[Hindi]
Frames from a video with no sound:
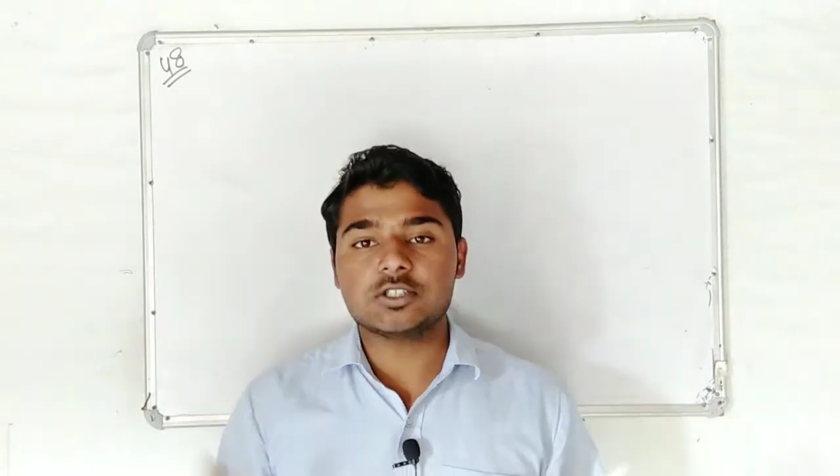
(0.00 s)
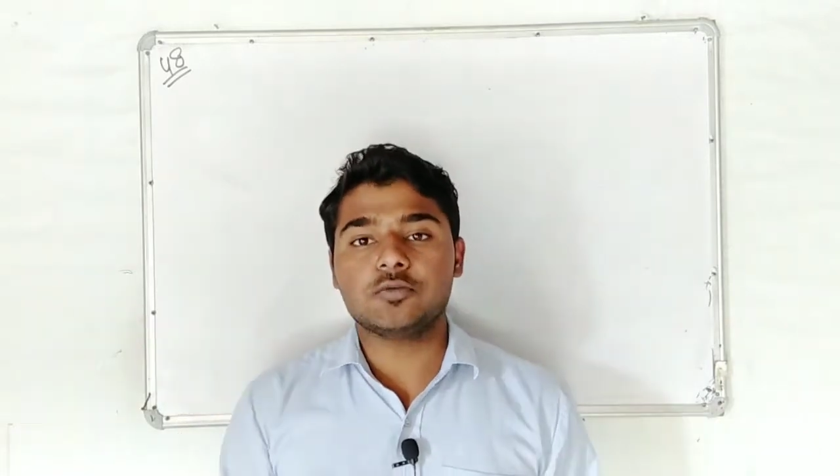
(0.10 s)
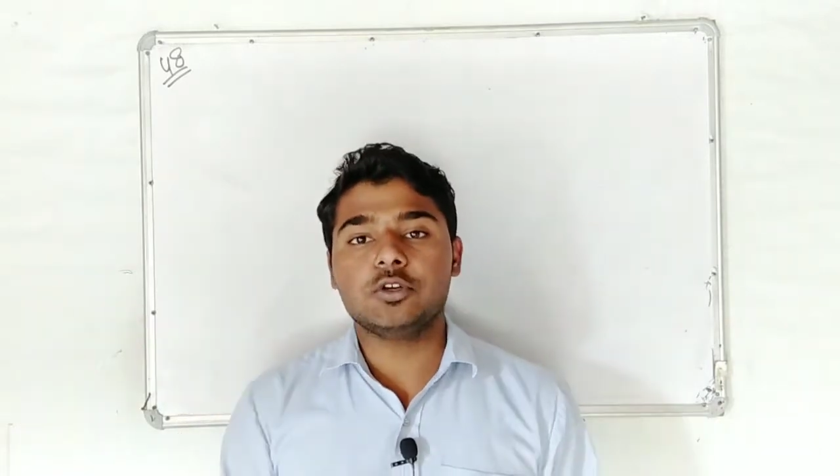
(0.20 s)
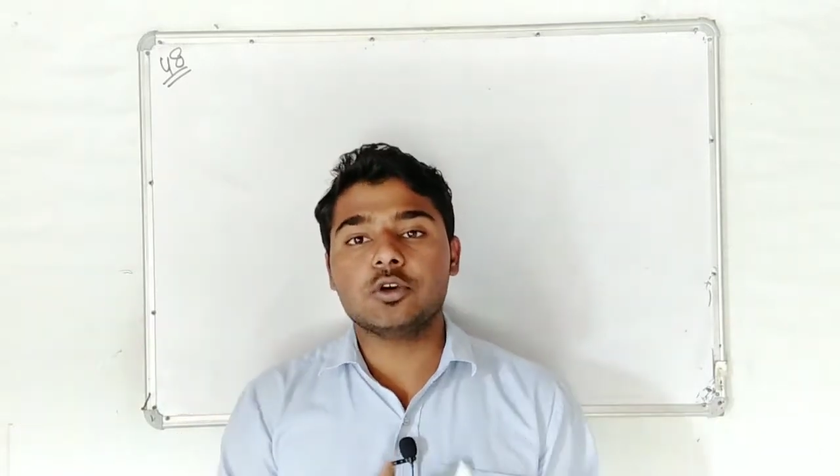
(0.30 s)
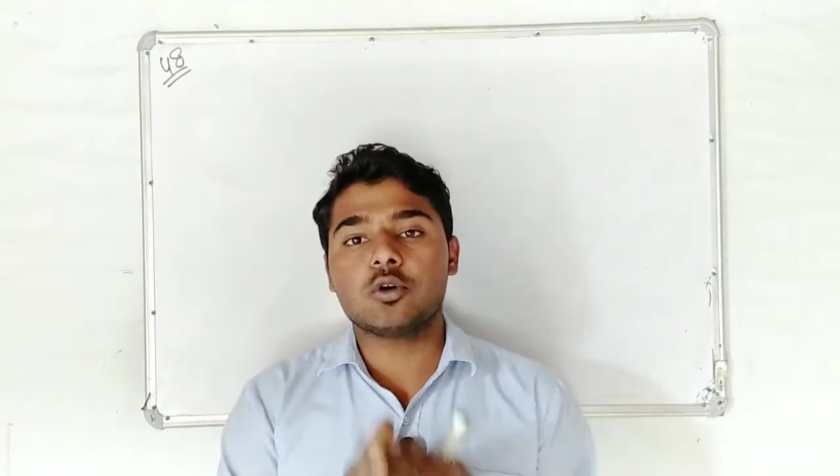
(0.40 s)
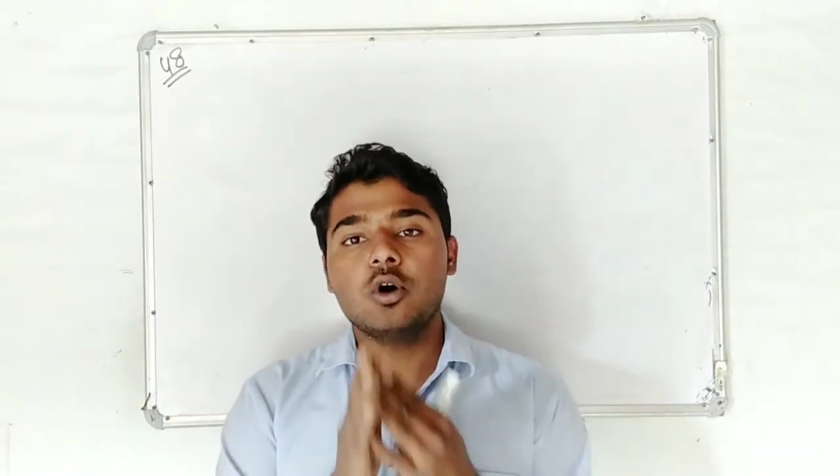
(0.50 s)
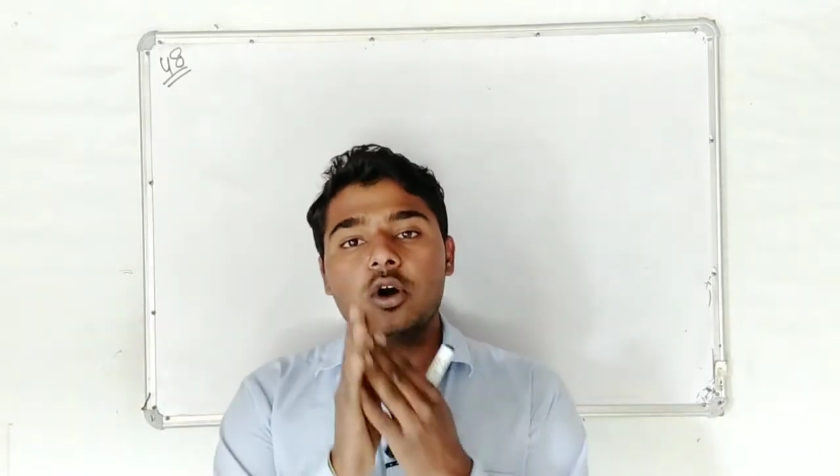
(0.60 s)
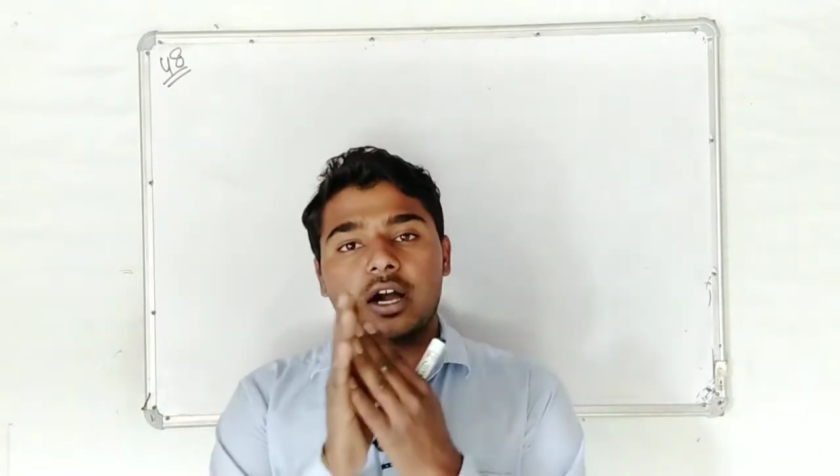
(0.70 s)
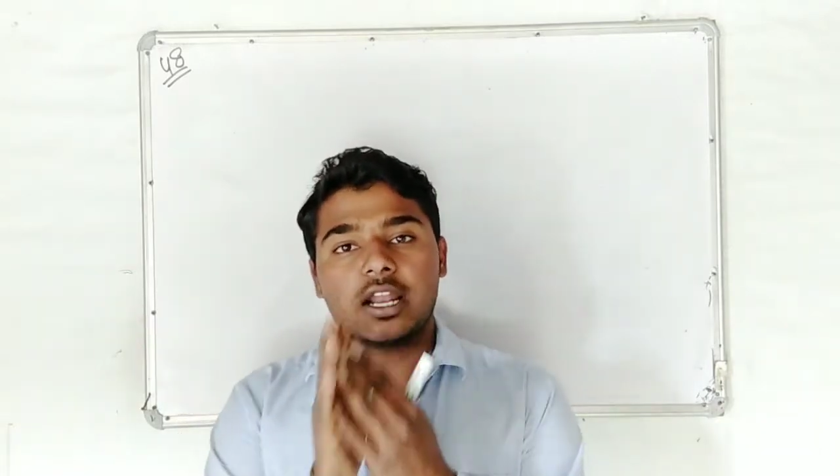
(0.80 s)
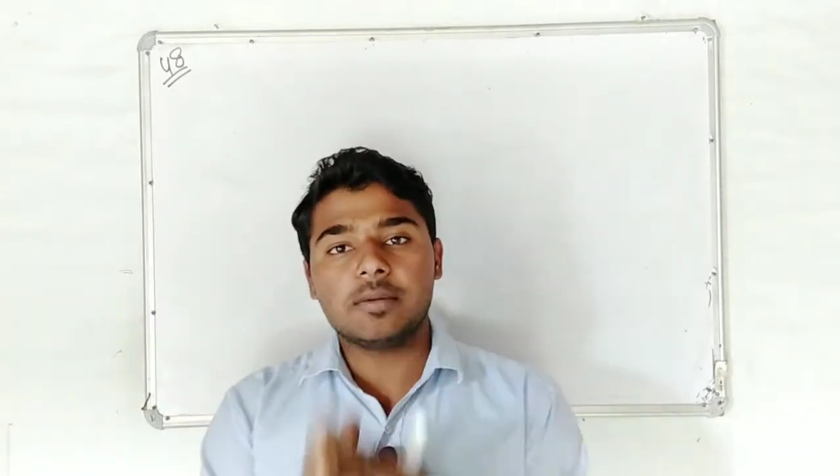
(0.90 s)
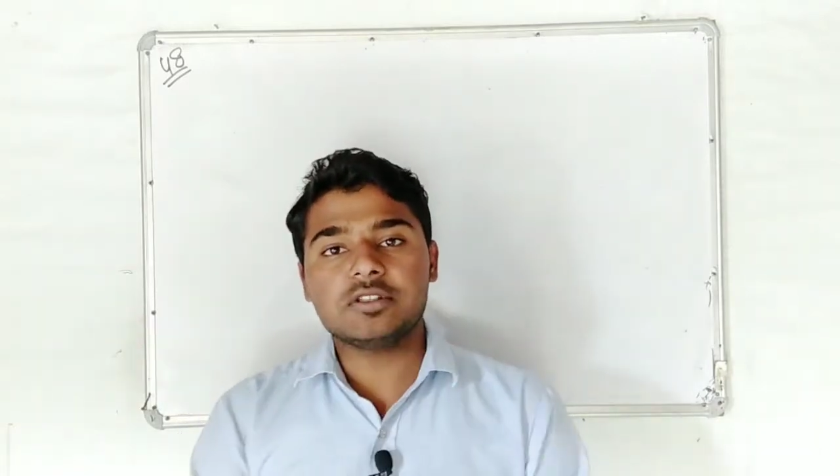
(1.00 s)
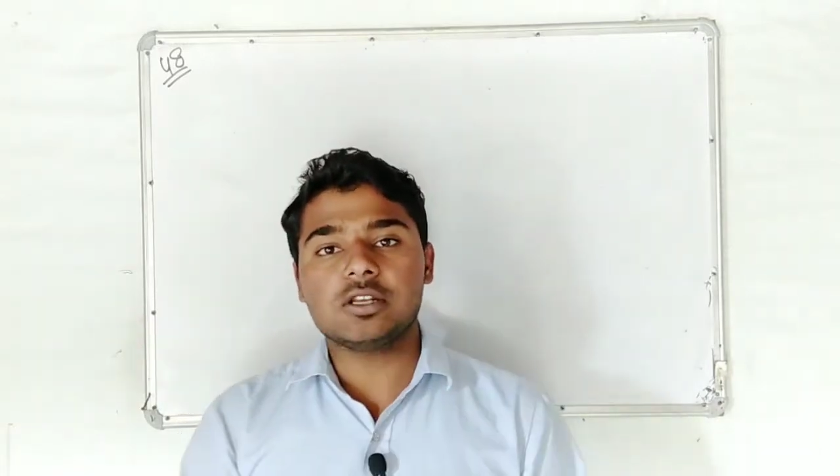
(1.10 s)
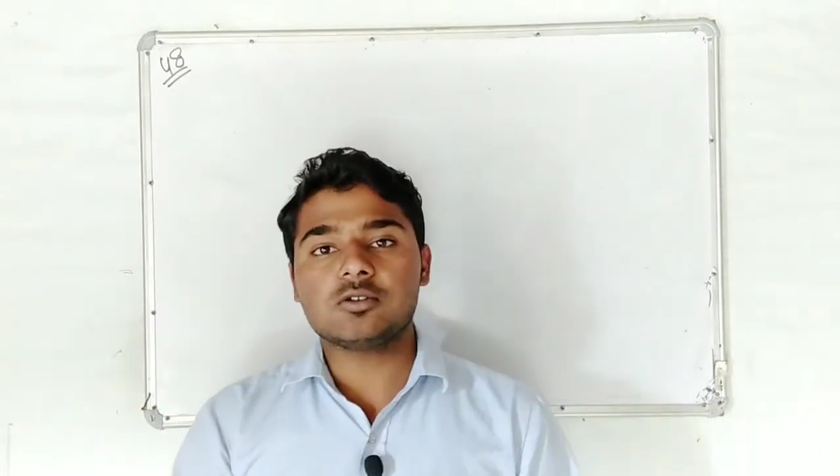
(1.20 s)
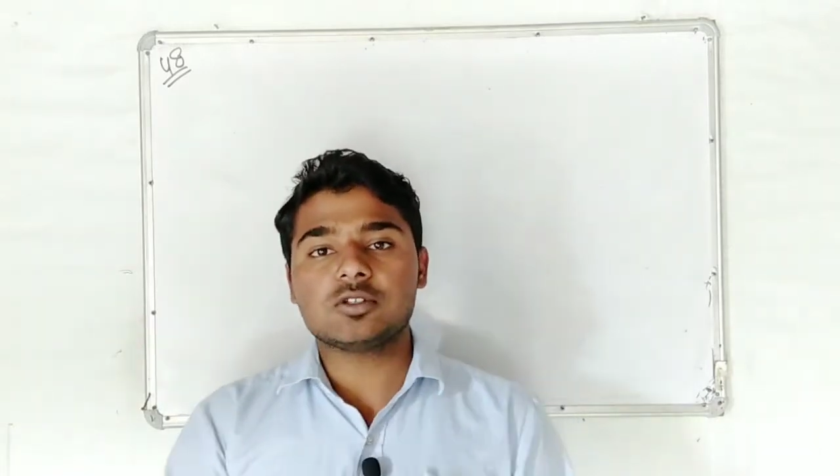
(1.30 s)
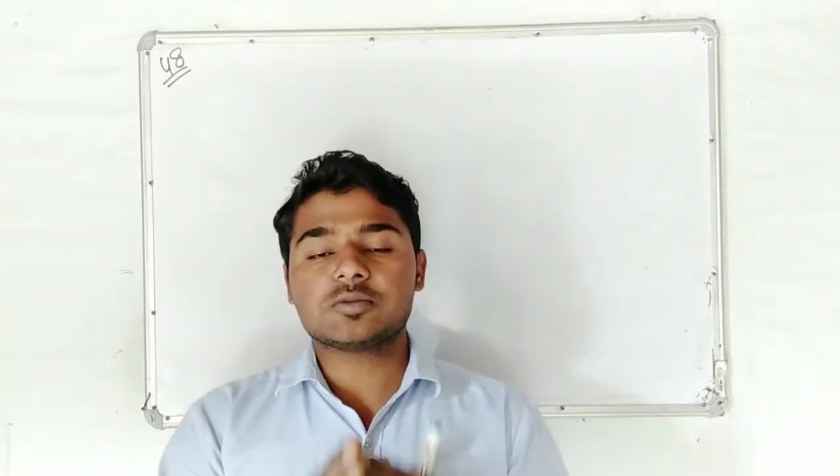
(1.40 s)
के इस वीडियो को अगर आपने चैनल को